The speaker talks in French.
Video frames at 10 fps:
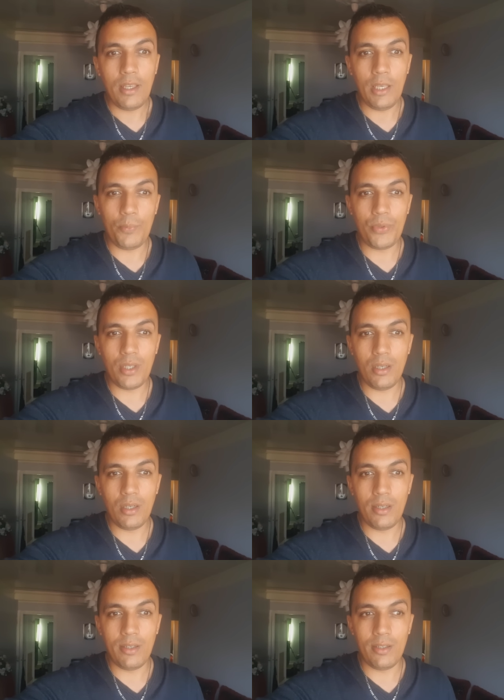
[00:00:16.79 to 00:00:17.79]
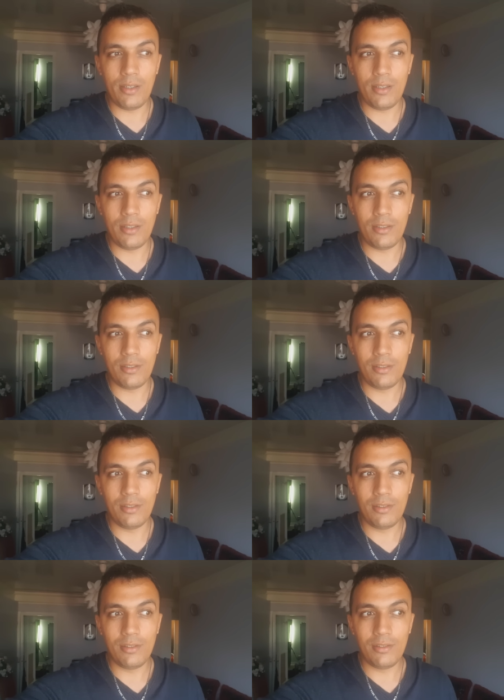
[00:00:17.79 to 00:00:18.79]
Et puis, euh,
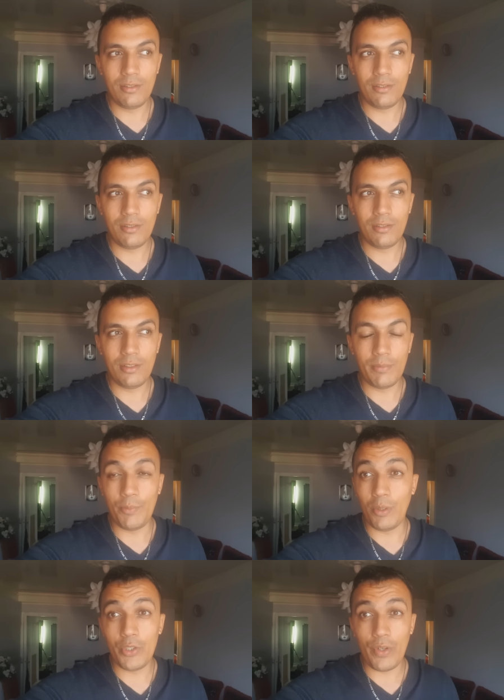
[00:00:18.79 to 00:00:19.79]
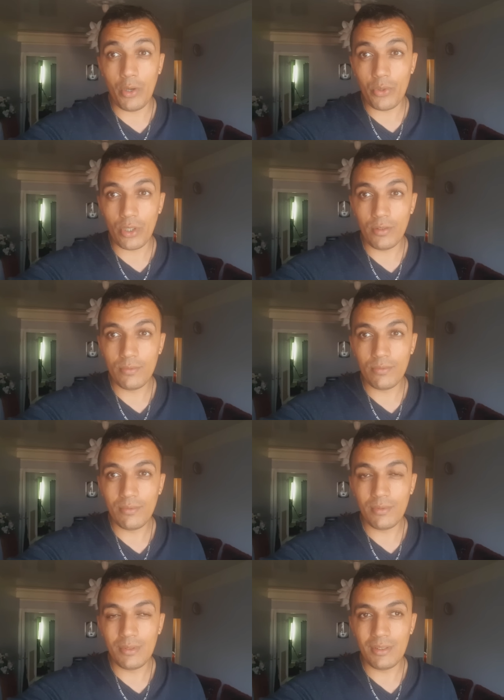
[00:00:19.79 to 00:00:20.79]
bah, et puis là je vais là au champ,
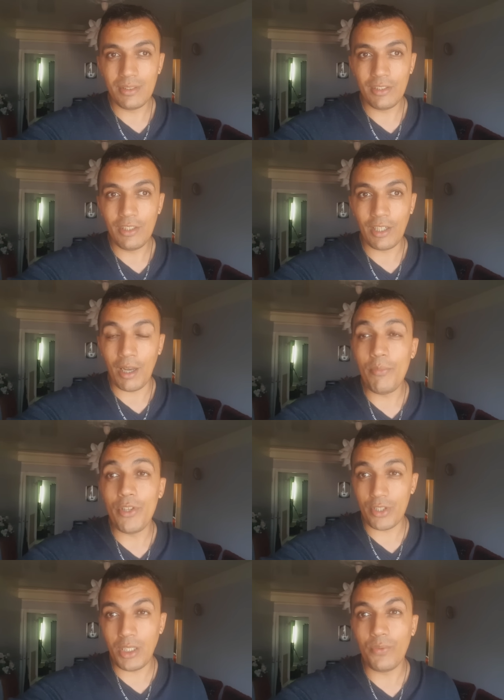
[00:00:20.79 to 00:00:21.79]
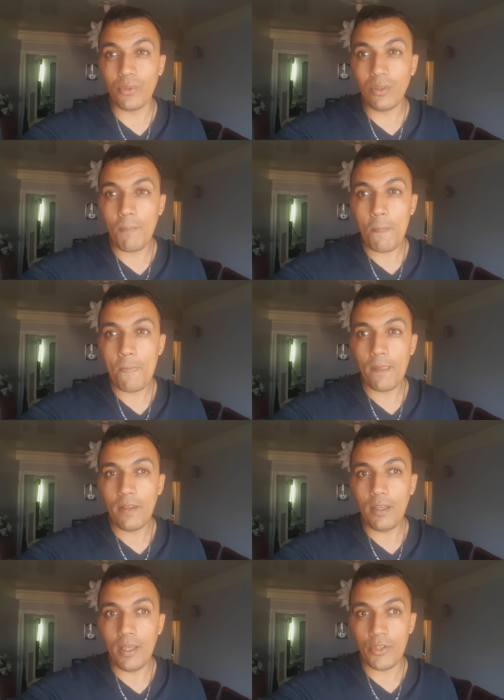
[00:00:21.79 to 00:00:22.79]
ramener ce qu'il faut.
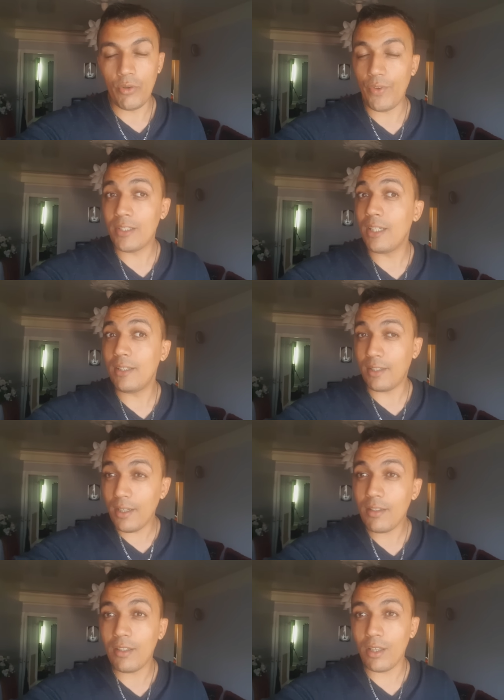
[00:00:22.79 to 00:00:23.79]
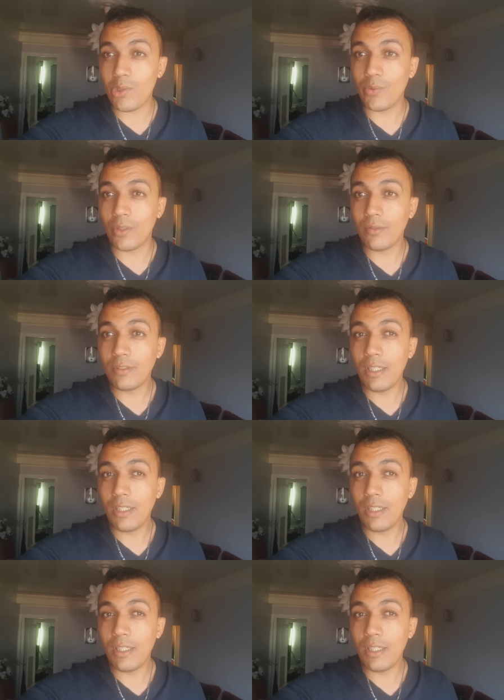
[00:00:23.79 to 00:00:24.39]
Et je vais faire ça très très très souvent.